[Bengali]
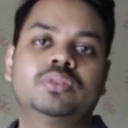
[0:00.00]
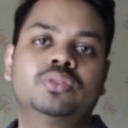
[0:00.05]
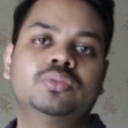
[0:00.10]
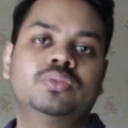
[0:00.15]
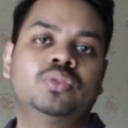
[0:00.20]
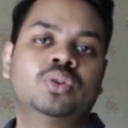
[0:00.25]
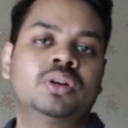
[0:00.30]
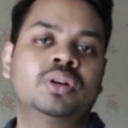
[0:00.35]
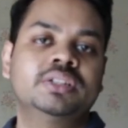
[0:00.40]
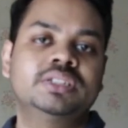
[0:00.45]

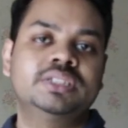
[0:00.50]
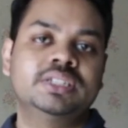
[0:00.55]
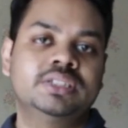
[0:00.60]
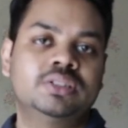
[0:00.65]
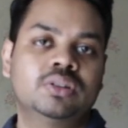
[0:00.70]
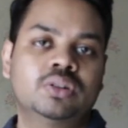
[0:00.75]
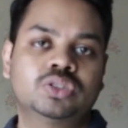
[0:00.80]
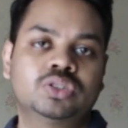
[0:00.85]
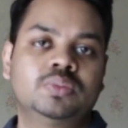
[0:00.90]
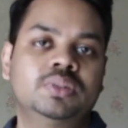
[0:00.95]
দোকান চিনতে
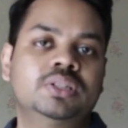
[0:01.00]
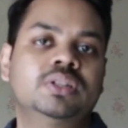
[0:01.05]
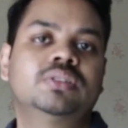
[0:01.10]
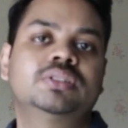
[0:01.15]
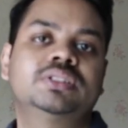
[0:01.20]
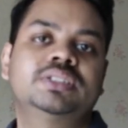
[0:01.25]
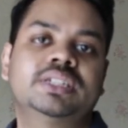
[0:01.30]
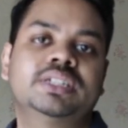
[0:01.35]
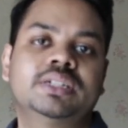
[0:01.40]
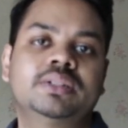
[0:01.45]
অসুবিধা
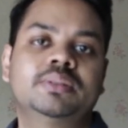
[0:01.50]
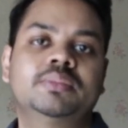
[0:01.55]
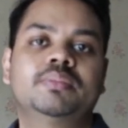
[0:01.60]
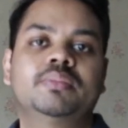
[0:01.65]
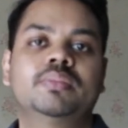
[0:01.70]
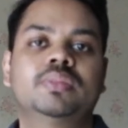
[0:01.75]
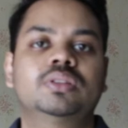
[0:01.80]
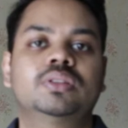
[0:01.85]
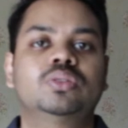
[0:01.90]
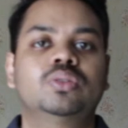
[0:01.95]
হচ্ছে
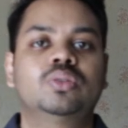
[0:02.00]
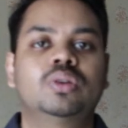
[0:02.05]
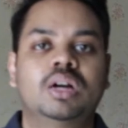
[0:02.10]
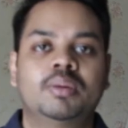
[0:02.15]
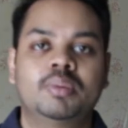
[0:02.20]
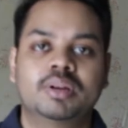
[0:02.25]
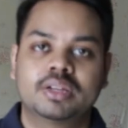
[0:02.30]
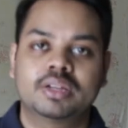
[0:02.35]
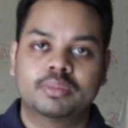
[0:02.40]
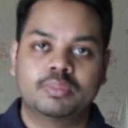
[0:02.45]
তো
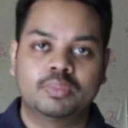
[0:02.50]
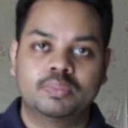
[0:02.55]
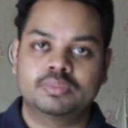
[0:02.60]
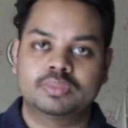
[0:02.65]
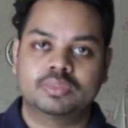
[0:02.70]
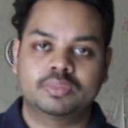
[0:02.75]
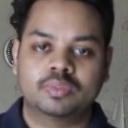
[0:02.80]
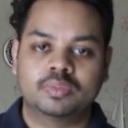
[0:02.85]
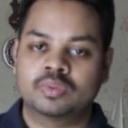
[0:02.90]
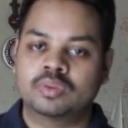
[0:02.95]
আমাকে
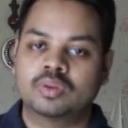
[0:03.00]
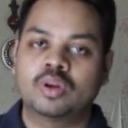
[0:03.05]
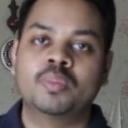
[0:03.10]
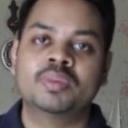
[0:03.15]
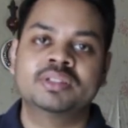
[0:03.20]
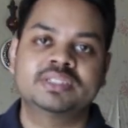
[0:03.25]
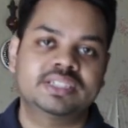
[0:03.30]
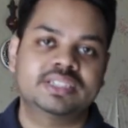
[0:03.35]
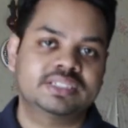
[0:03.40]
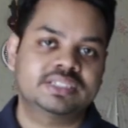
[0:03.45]

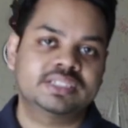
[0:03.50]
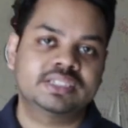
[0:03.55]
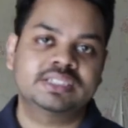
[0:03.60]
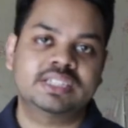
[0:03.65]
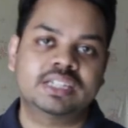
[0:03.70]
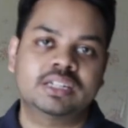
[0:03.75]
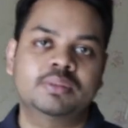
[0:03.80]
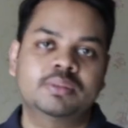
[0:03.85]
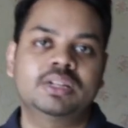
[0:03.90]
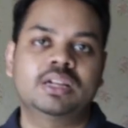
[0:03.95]
কমেন্ট সেকশনে
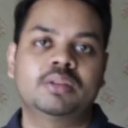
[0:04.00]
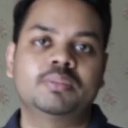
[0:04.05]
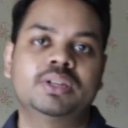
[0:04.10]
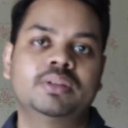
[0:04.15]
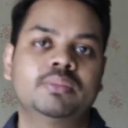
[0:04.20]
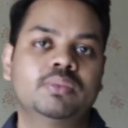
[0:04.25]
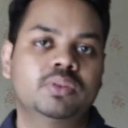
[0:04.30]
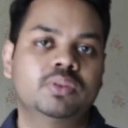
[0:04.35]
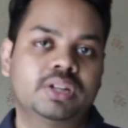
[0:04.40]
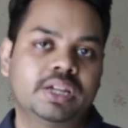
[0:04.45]
জানাবেন আমি
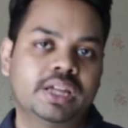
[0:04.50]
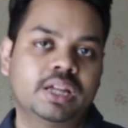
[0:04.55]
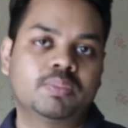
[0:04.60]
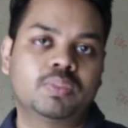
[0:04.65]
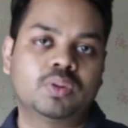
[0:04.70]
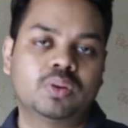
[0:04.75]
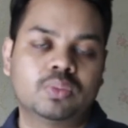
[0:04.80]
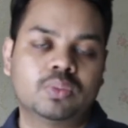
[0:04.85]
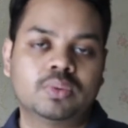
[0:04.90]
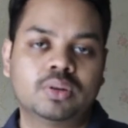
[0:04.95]
ওটা হেল্প
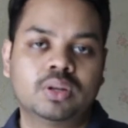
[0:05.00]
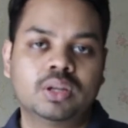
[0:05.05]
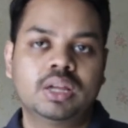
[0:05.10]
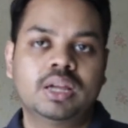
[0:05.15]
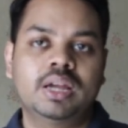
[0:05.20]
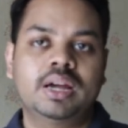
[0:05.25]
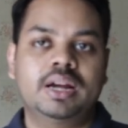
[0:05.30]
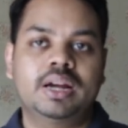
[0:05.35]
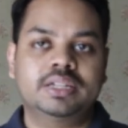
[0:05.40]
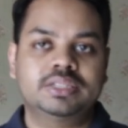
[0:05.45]
করব
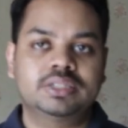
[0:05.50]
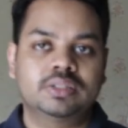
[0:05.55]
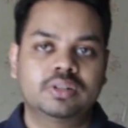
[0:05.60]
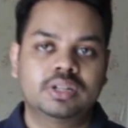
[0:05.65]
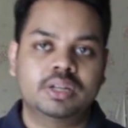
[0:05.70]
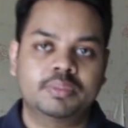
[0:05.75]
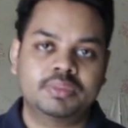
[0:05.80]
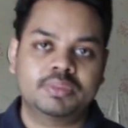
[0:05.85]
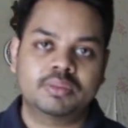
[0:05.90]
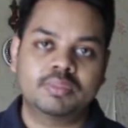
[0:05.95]
আশা করি
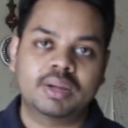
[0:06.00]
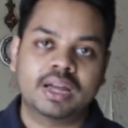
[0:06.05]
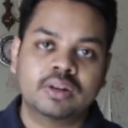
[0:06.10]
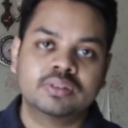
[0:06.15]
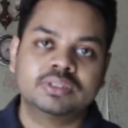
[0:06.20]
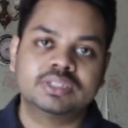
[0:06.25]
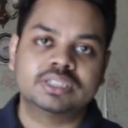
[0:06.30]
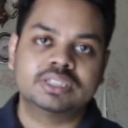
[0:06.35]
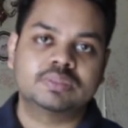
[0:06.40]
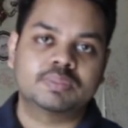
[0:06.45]
আপনারা ভালো
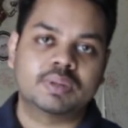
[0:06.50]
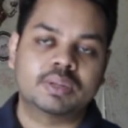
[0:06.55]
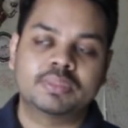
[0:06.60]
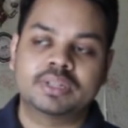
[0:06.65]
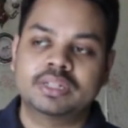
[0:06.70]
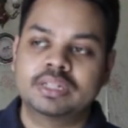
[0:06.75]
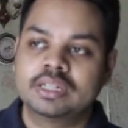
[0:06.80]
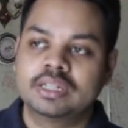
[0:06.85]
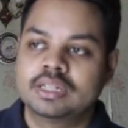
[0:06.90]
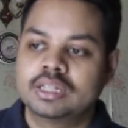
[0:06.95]
জিনিস
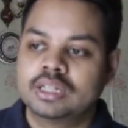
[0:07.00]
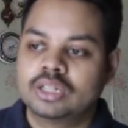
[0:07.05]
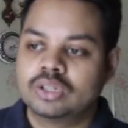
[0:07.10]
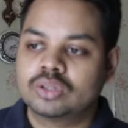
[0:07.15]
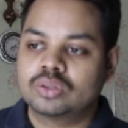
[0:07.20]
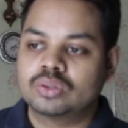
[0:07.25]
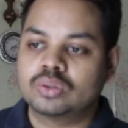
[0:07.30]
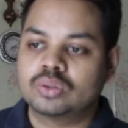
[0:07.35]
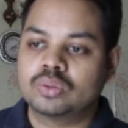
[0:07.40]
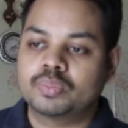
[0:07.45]
পাবেন
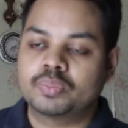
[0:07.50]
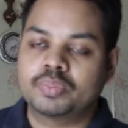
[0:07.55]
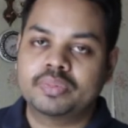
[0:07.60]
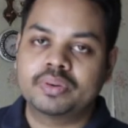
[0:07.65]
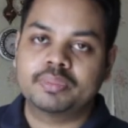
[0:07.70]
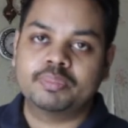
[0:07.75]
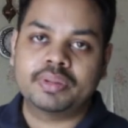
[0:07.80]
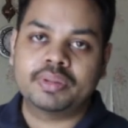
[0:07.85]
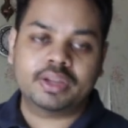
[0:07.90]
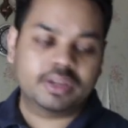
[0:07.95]
তো
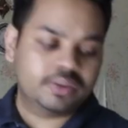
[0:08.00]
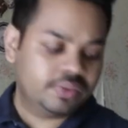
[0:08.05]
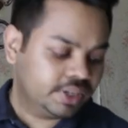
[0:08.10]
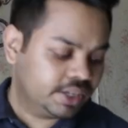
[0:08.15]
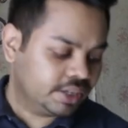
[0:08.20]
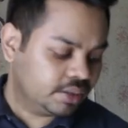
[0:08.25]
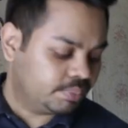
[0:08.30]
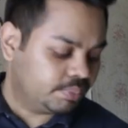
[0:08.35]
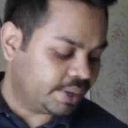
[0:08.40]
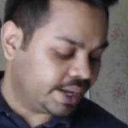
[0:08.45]

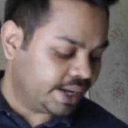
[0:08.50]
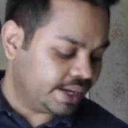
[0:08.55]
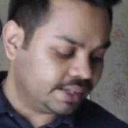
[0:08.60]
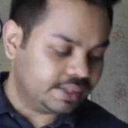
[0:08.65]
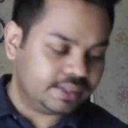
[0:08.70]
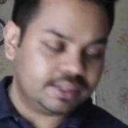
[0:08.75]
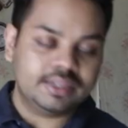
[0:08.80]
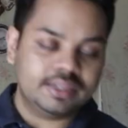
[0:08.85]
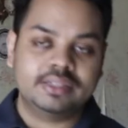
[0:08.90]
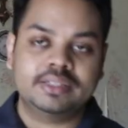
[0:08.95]
ক্রিকেট ব্যাট
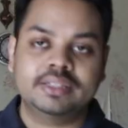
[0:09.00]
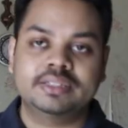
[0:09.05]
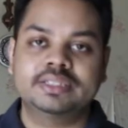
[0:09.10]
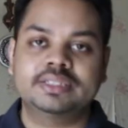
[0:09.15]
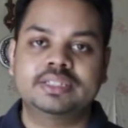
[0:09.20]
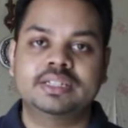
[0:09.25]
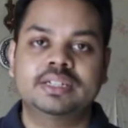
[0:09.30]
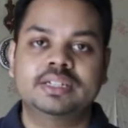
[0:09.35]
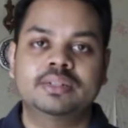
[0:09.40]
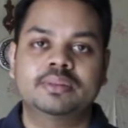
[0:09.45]
কিন্তু যেটা